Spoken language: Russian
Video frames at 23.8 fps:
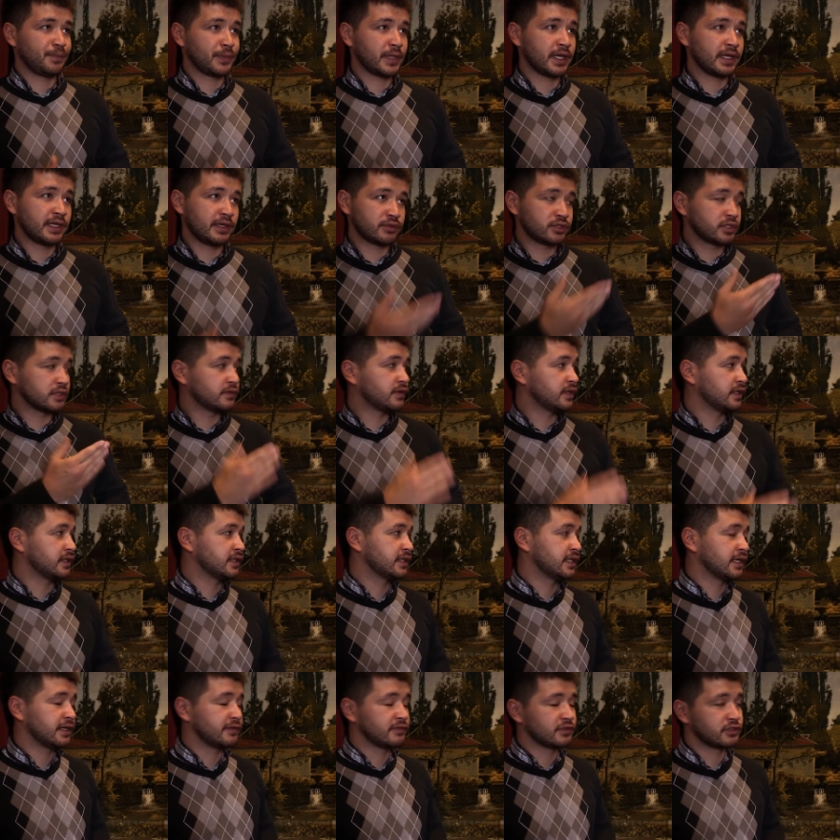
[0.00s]
Как я уже говорил
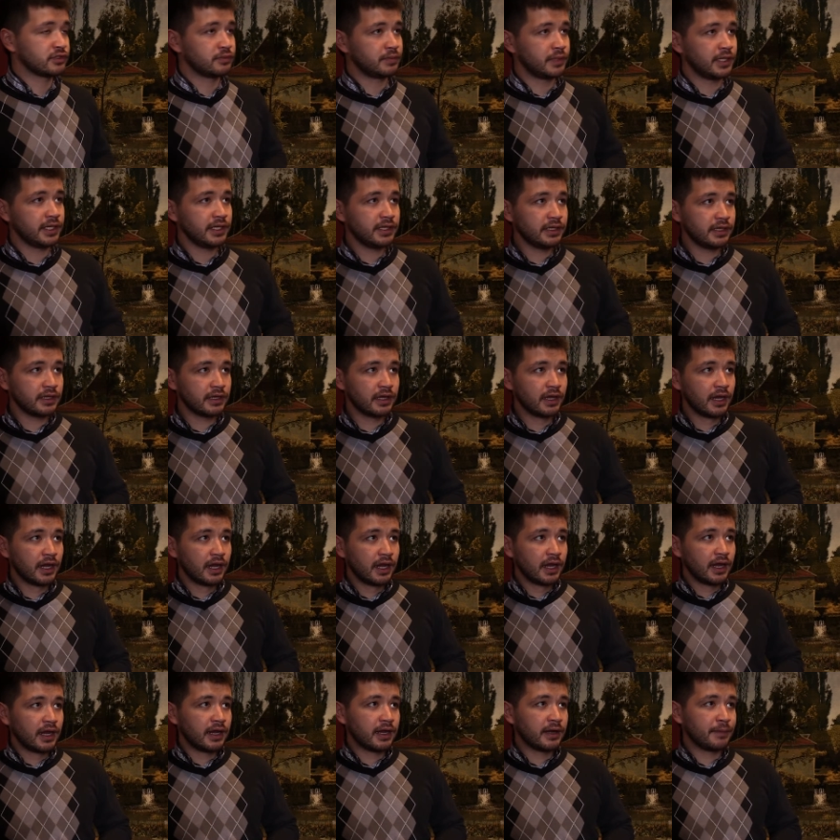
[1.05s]
на выступлении,
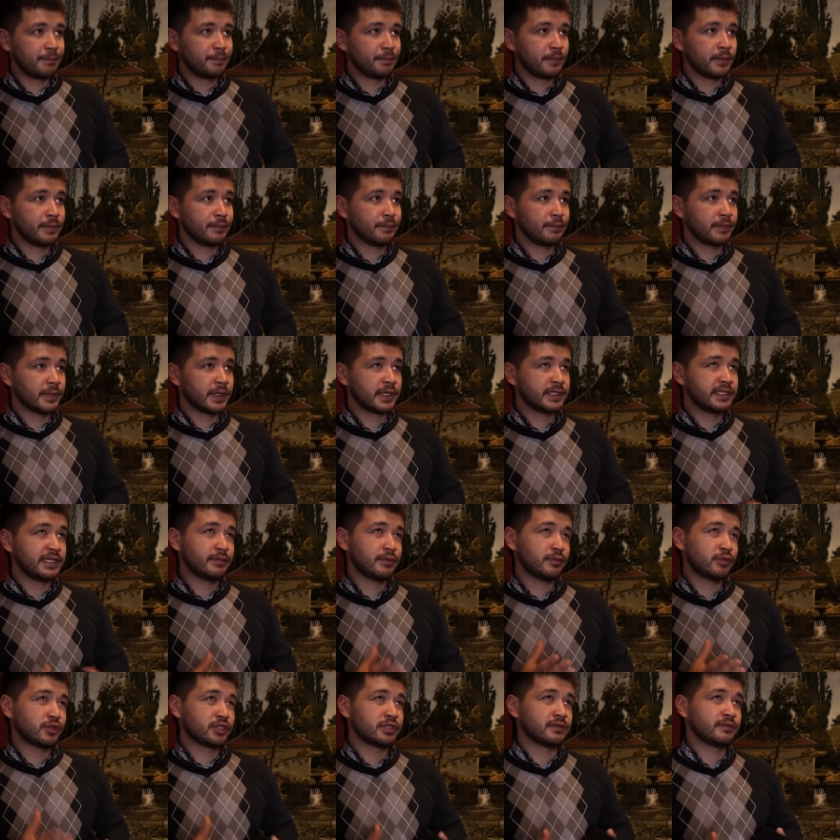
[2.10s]
а, где
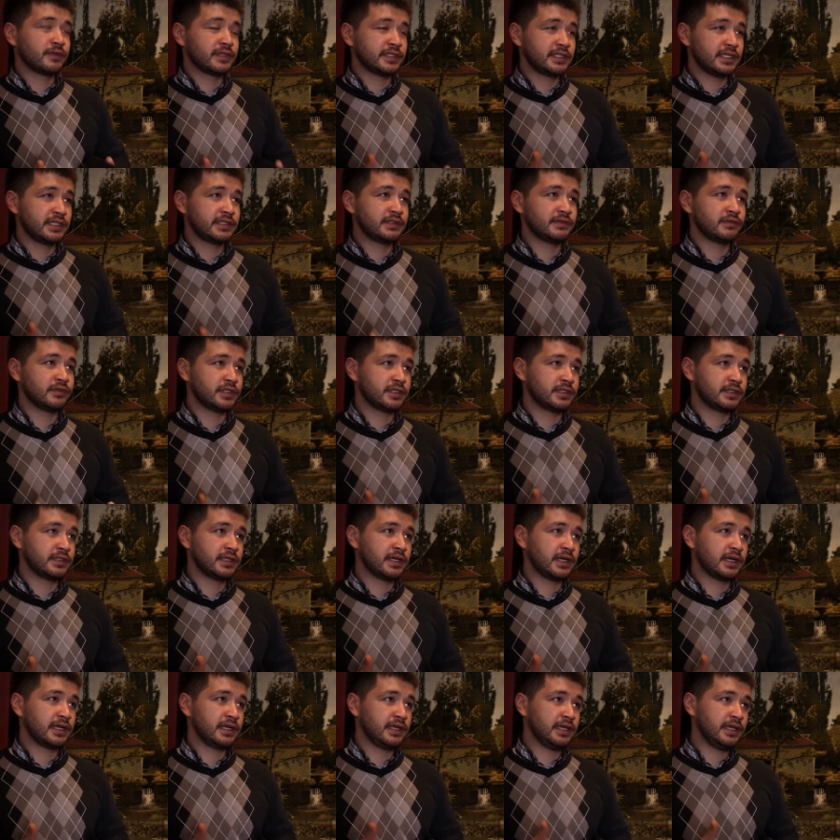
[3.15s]
мы можем воздействовать
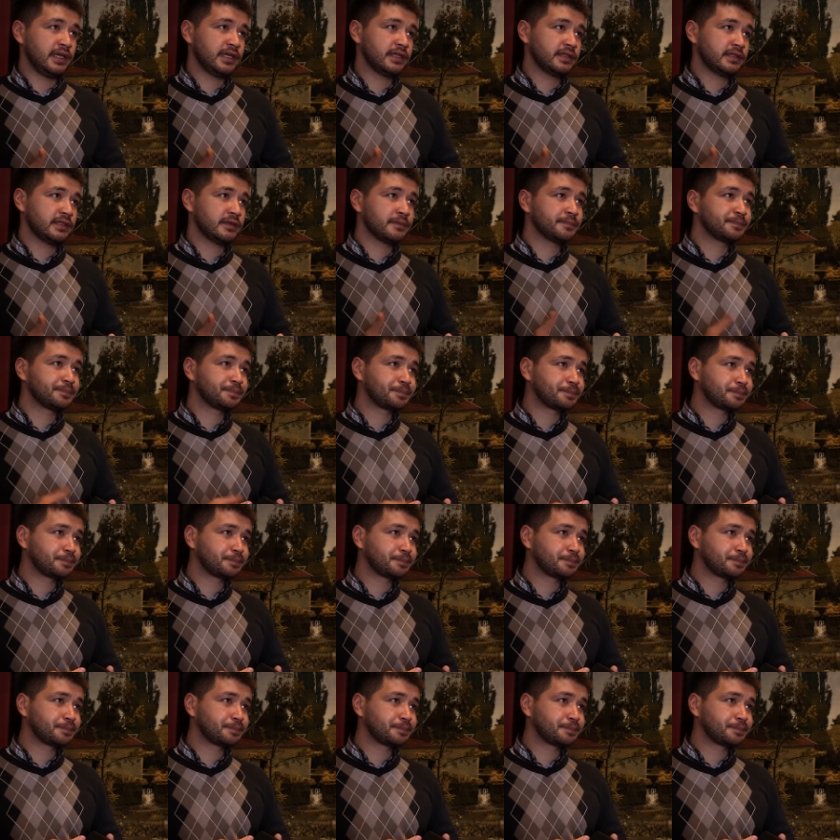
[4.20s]
на клиента –